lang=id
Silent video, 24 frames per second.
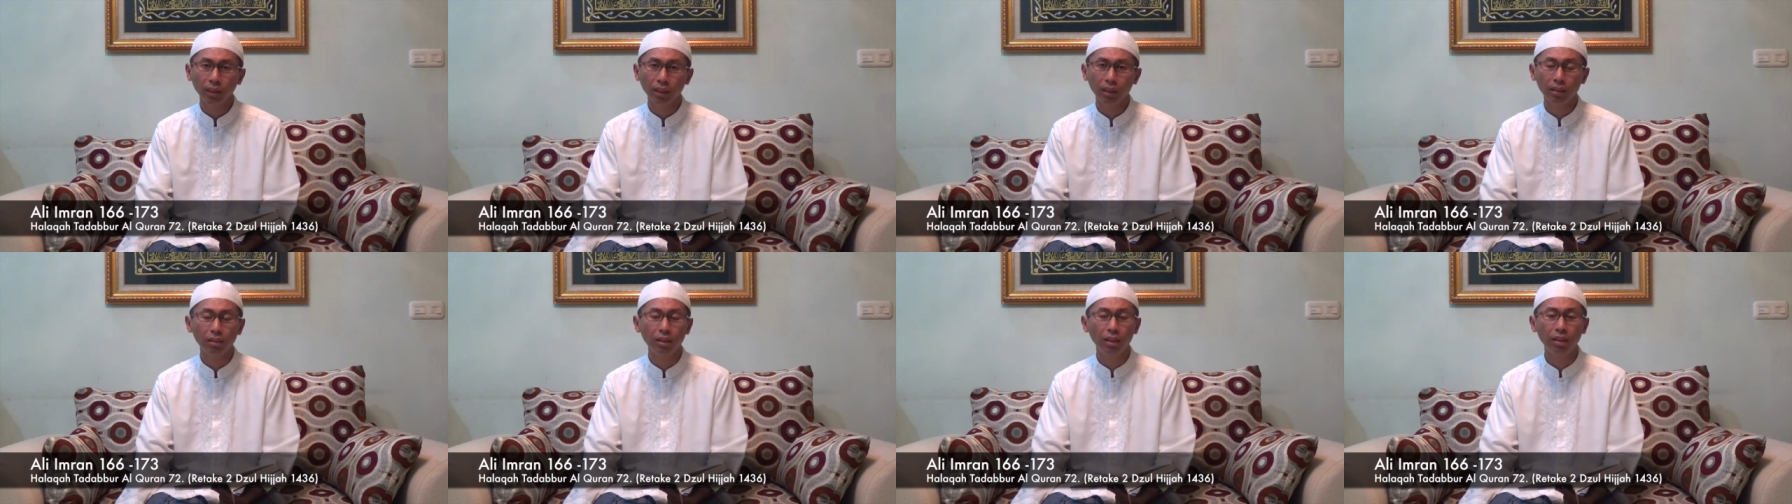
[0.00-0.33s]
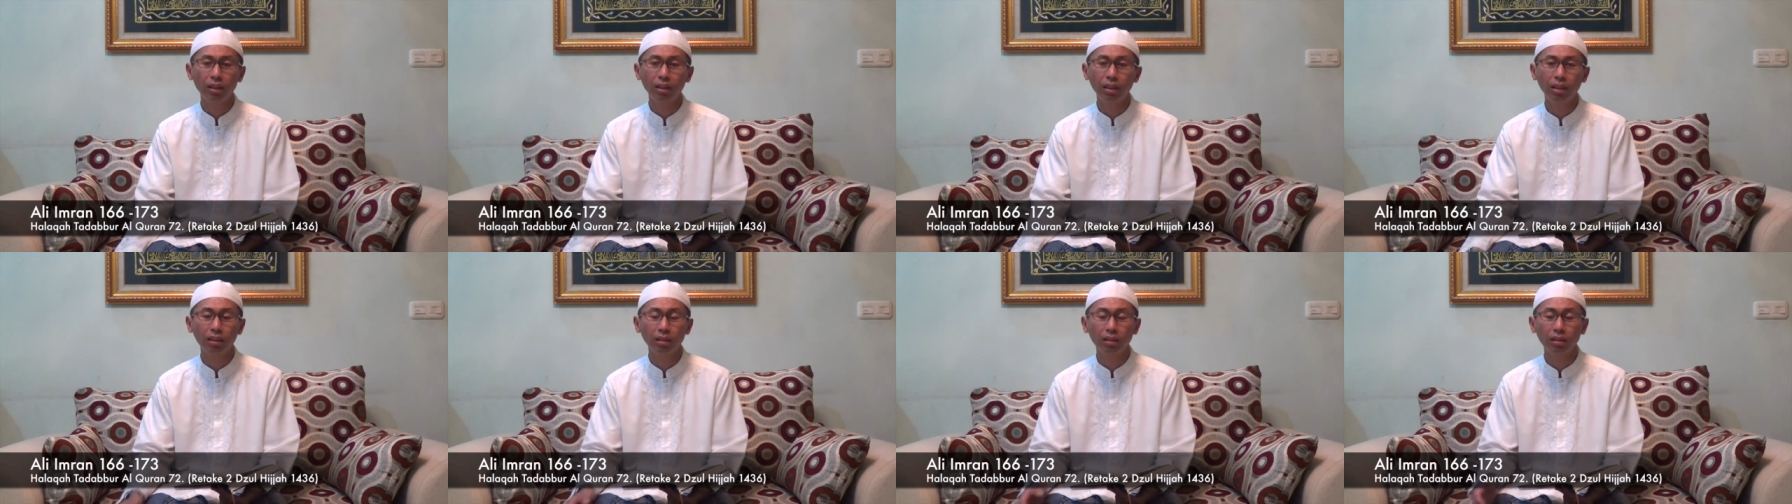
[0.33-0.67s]

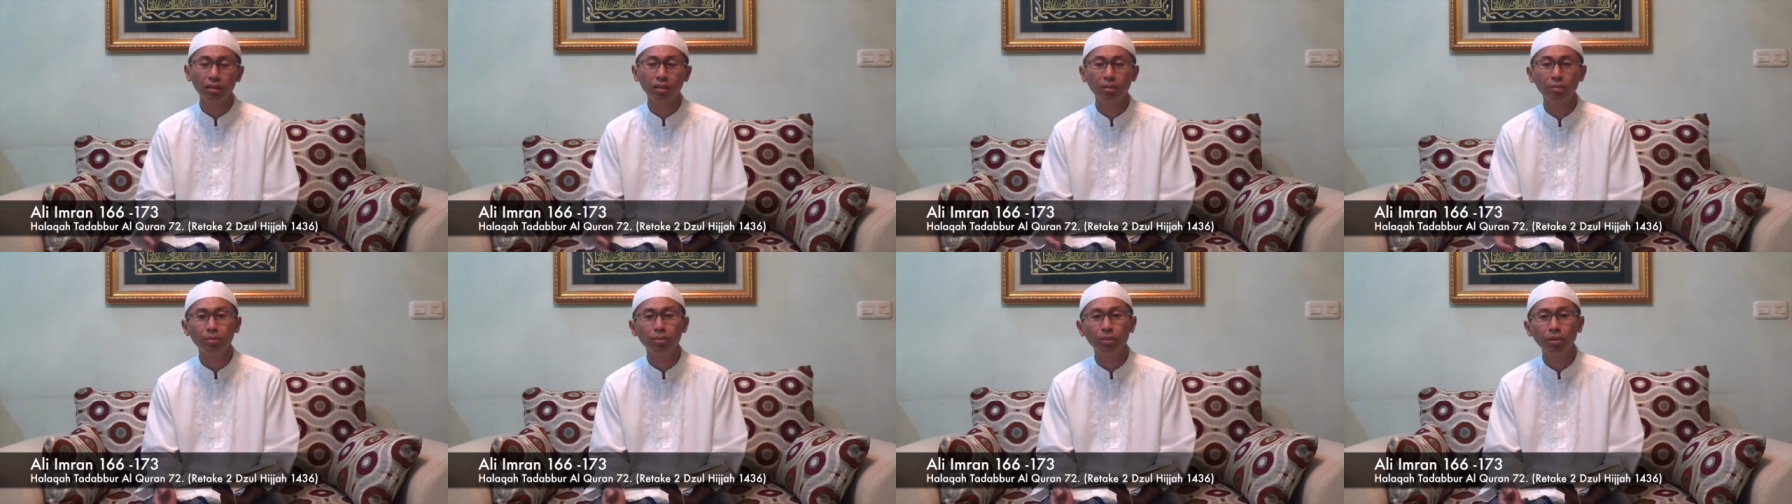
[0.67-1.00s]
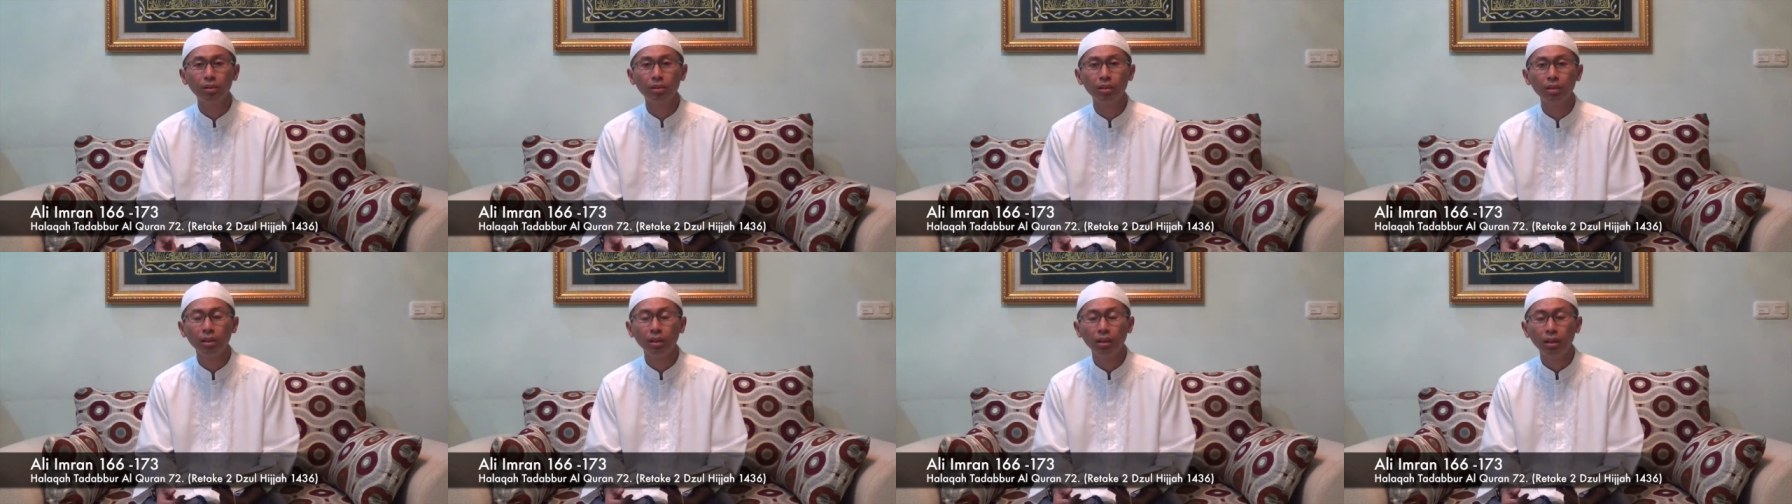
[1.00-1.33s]
kejadian tersebut
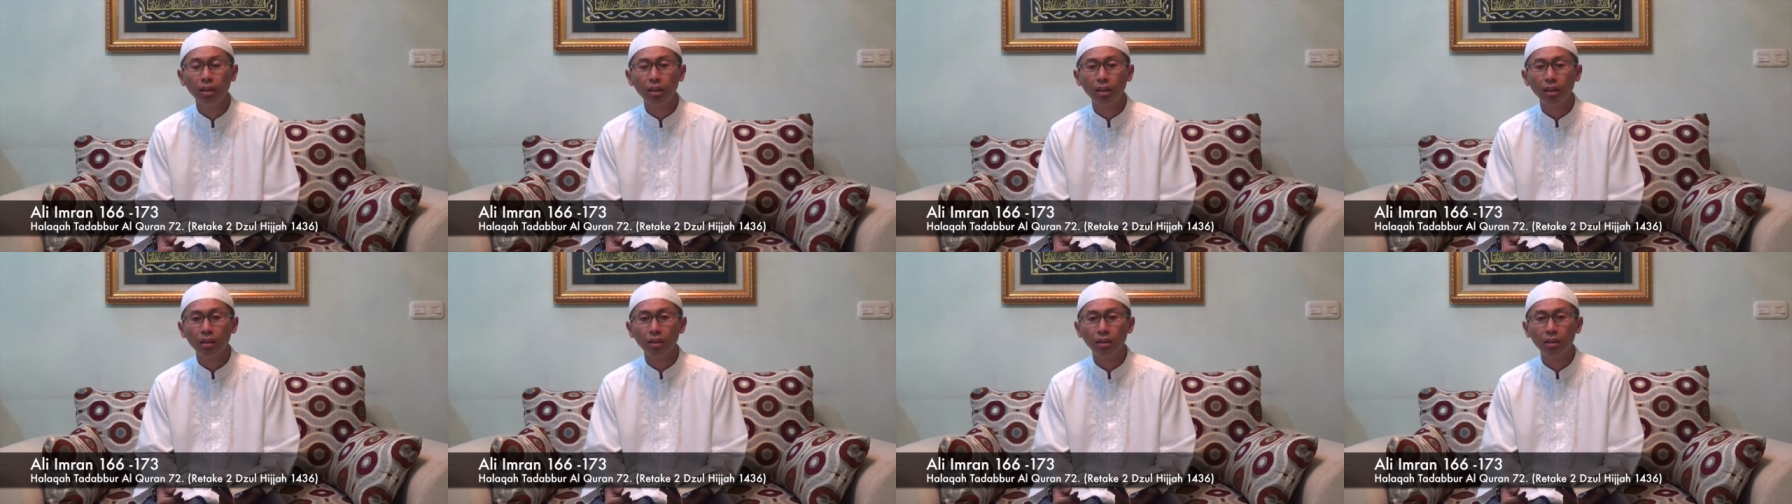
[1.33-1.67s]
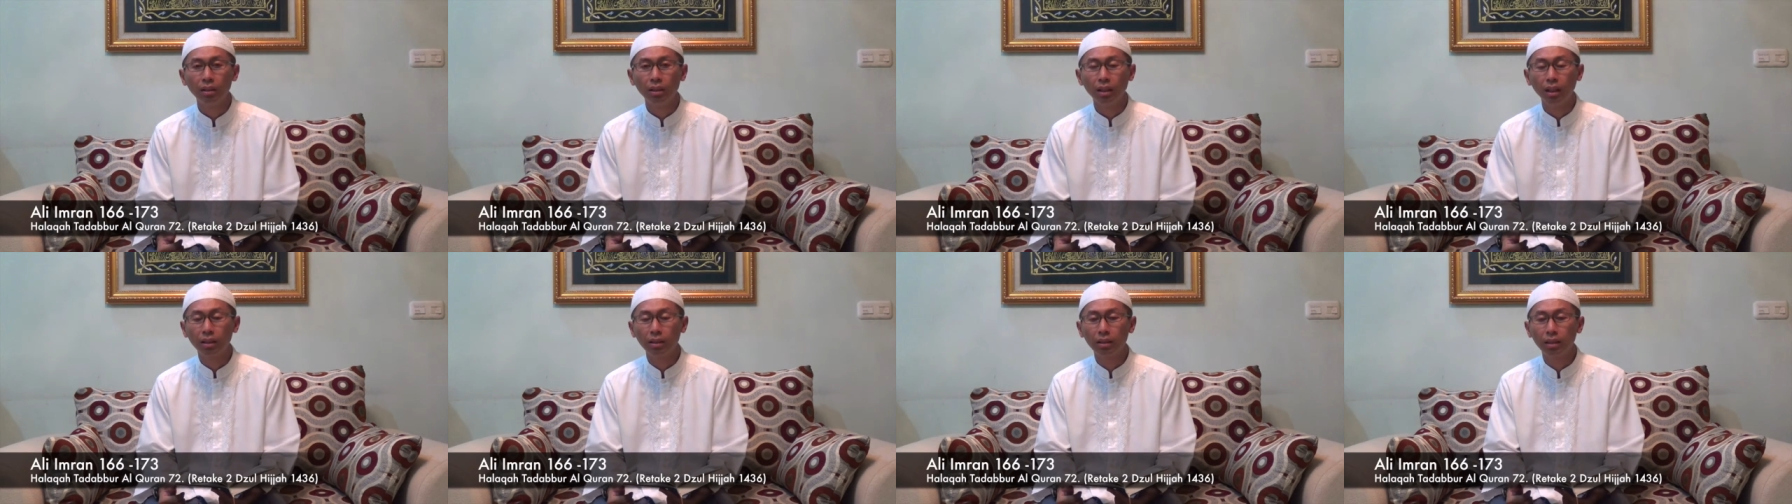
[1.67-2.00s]

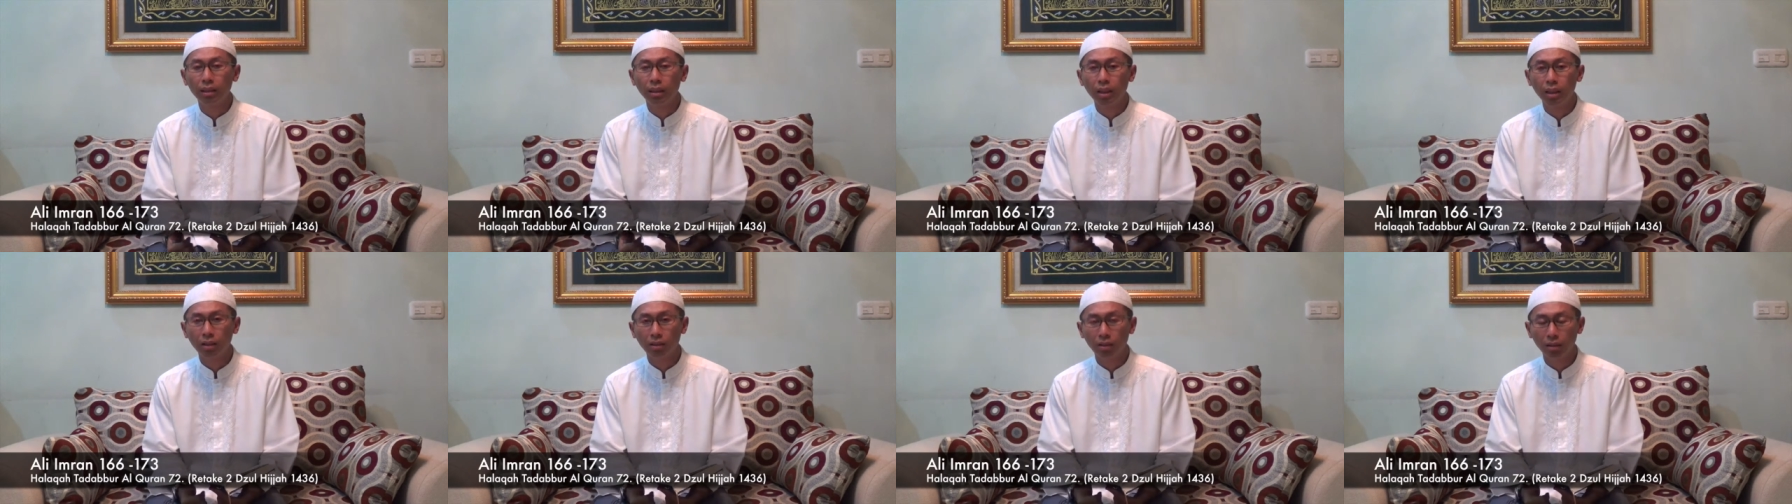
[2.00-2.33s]
ditakdirkan